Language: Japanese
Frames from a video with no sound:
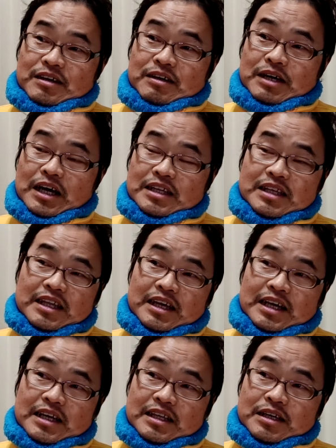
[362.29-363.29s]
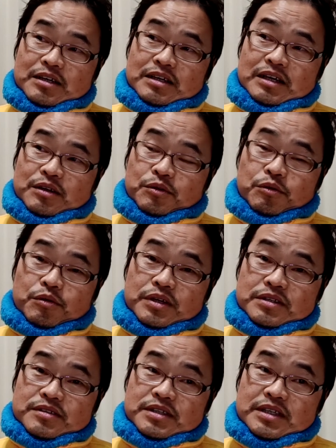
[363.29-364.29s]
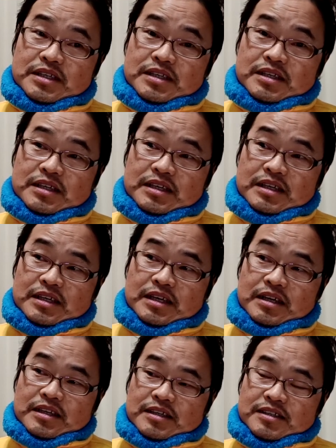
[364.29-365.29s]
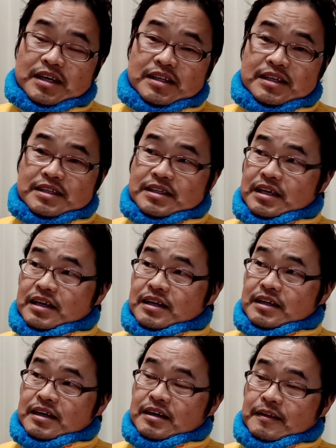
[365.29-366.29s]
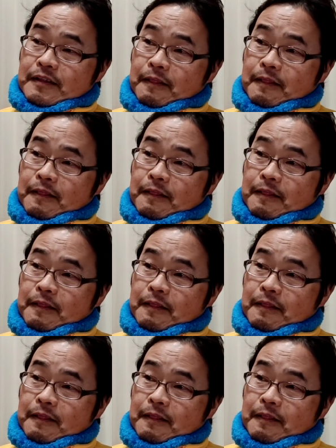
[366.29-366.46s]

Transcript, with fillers: あれでね、かなりあの光熱費、助かってんじゃないかな。